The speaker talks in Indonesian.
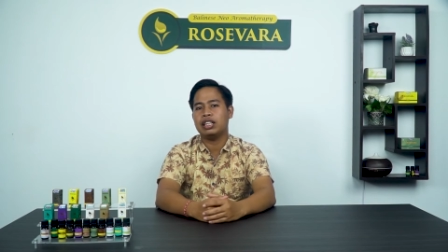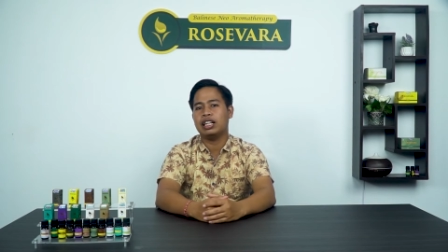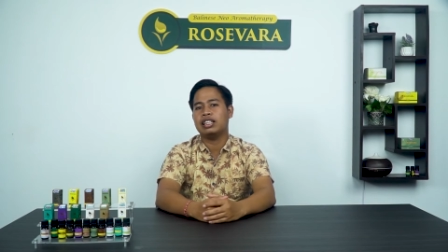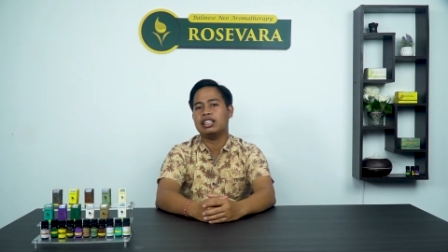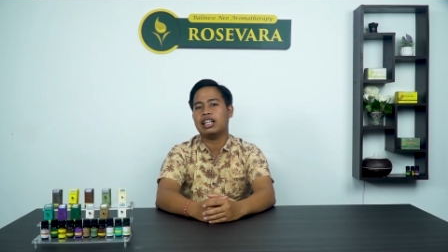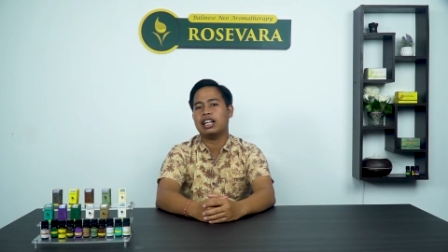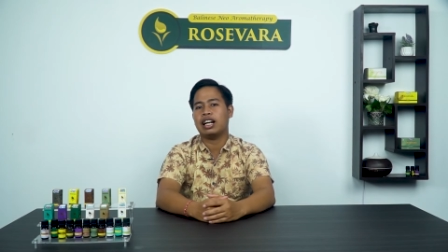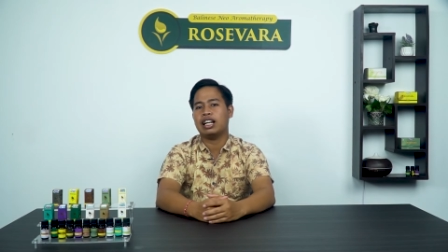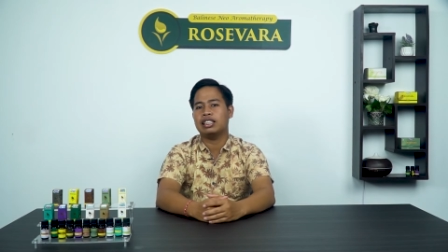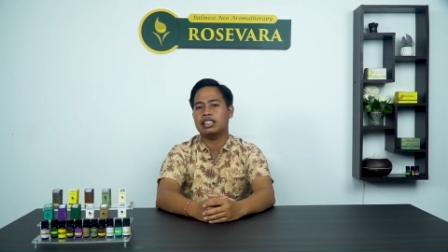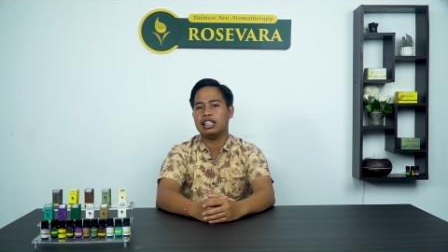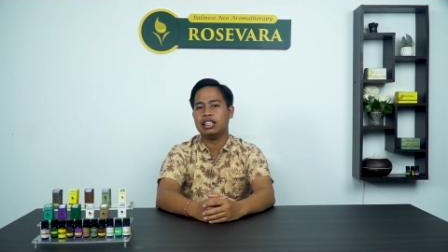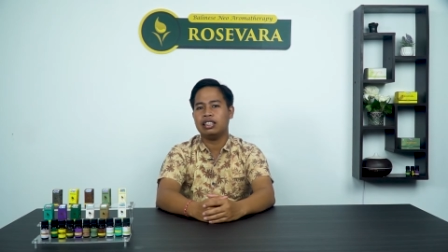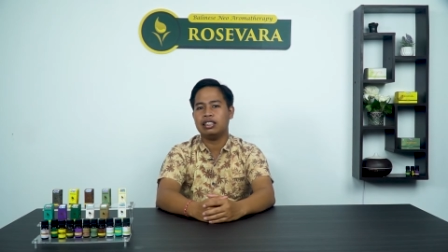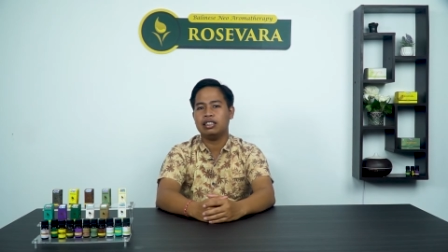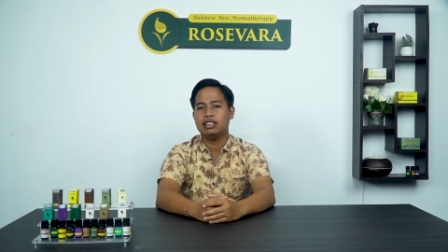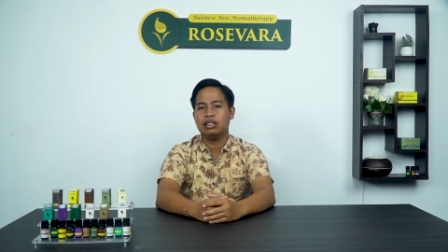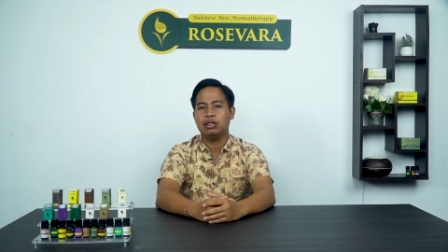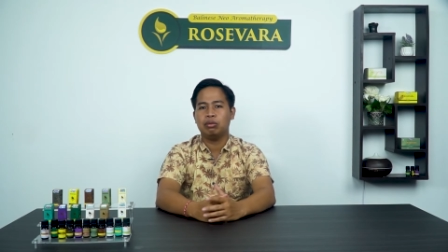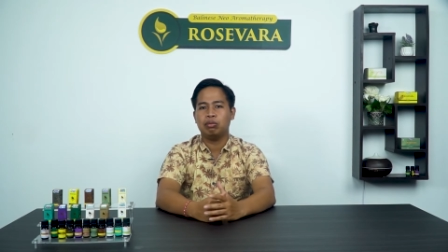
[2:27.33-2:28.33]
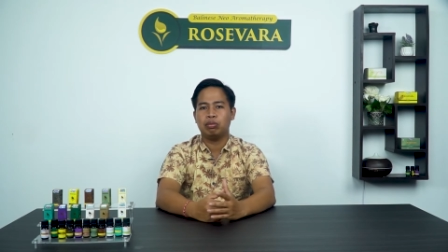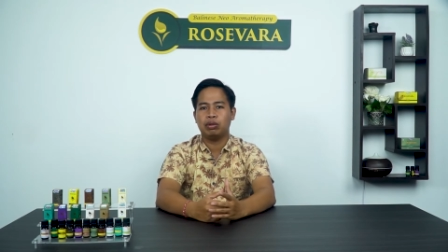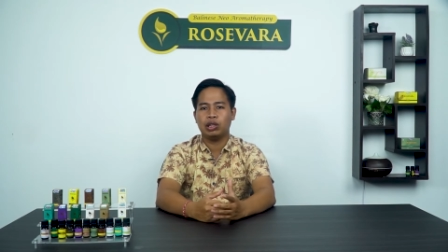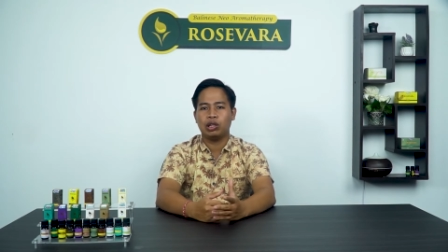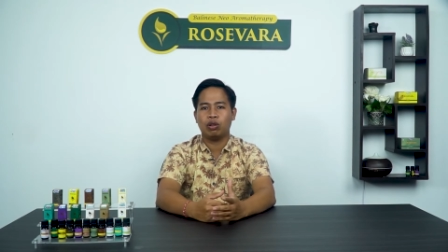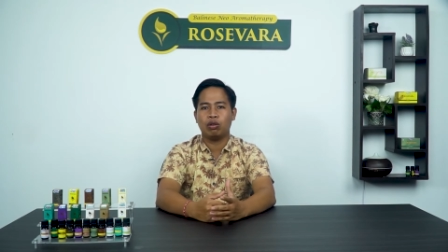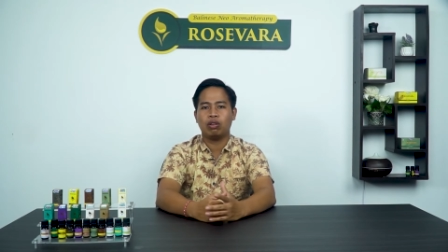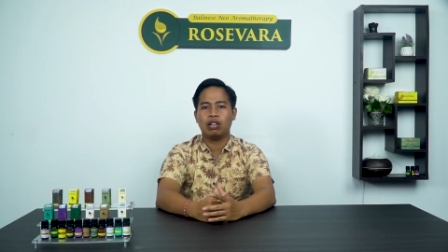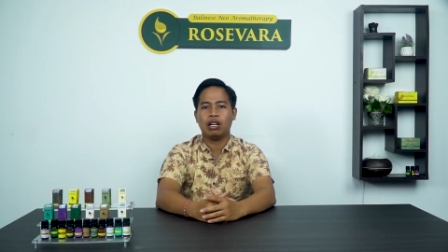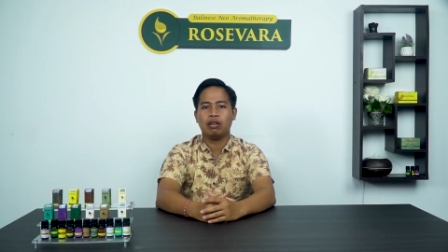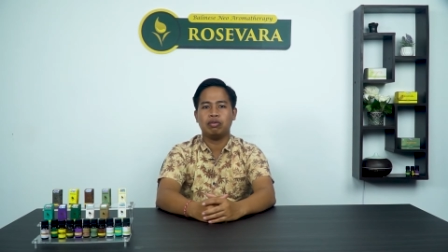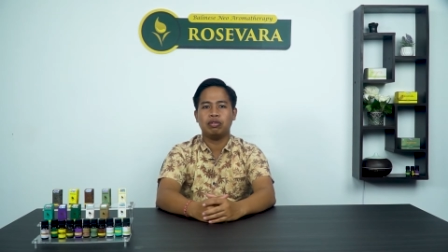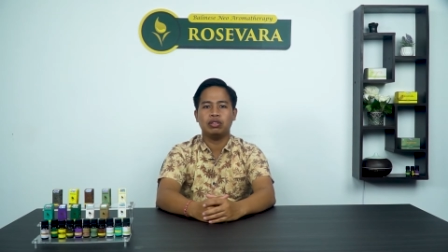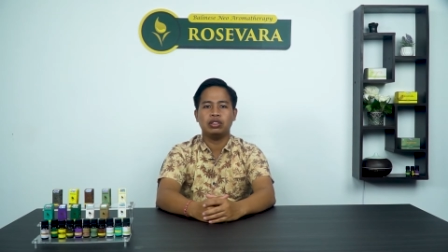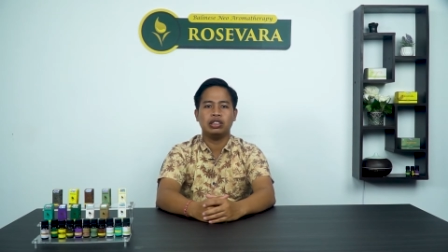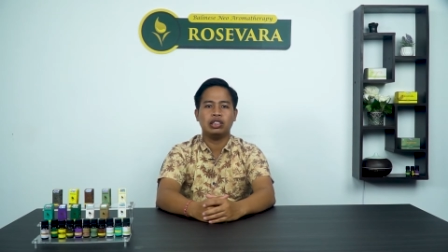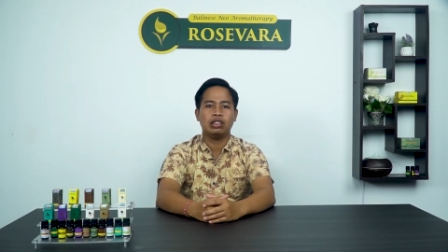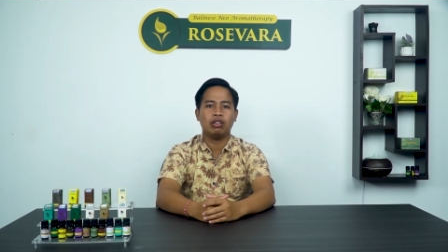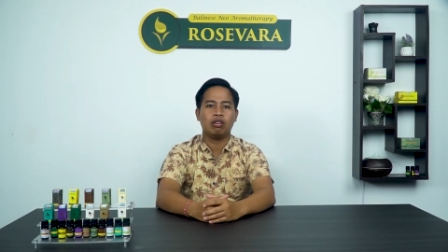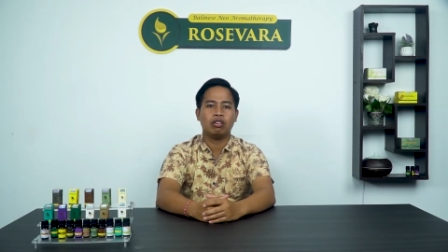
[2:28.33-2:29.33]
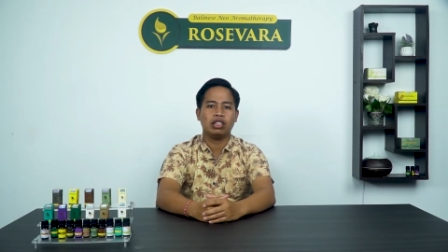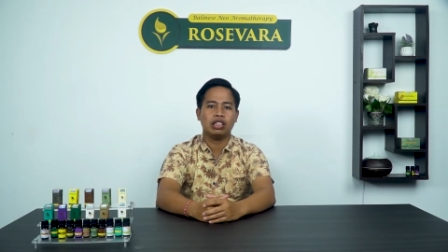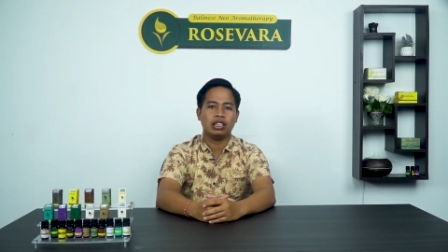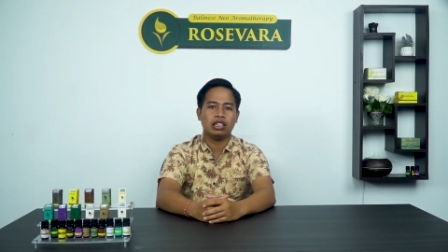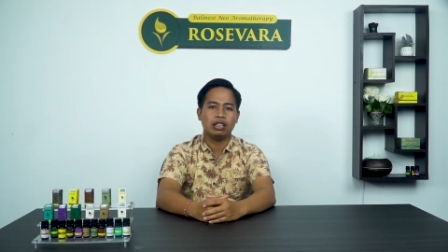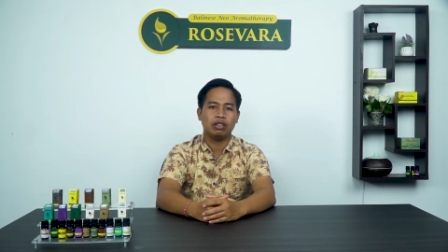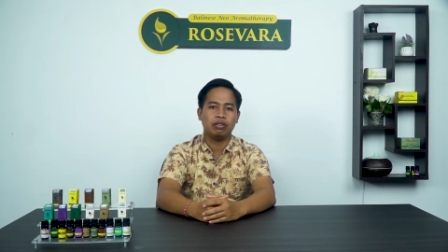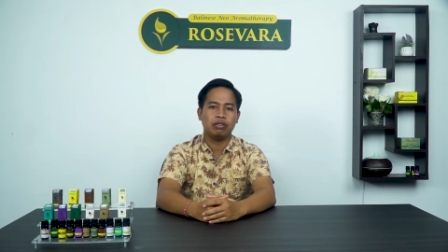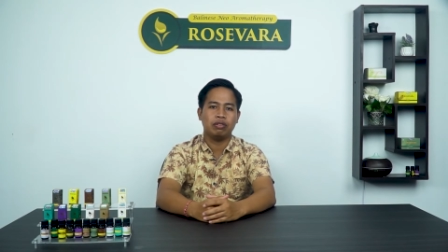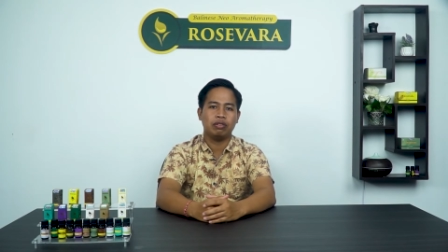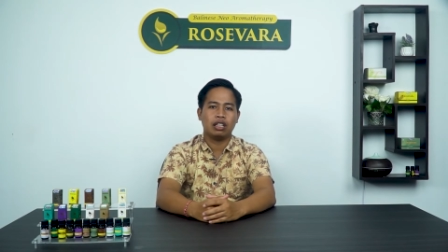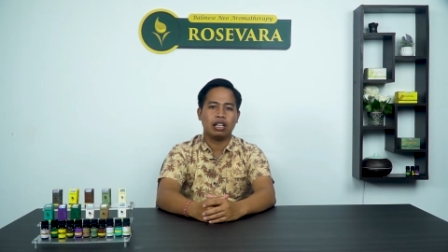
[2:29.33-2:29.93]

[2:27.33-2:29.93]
diantaranya penurunan fungsi kognitif.